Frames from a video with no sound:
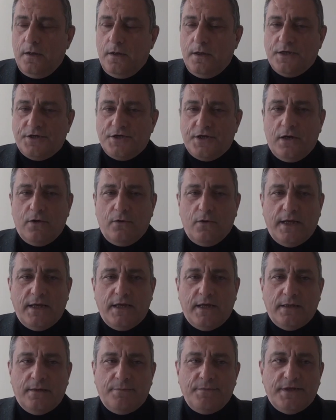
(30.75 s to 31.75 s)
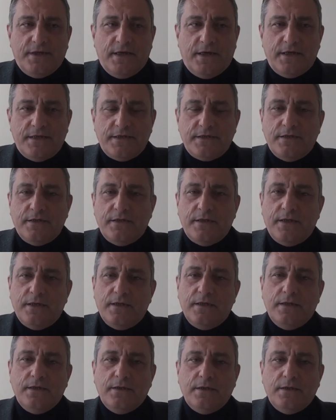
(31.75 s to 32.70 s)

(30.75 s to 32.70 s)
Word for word: Yaşanan olaylardan bir tanesinde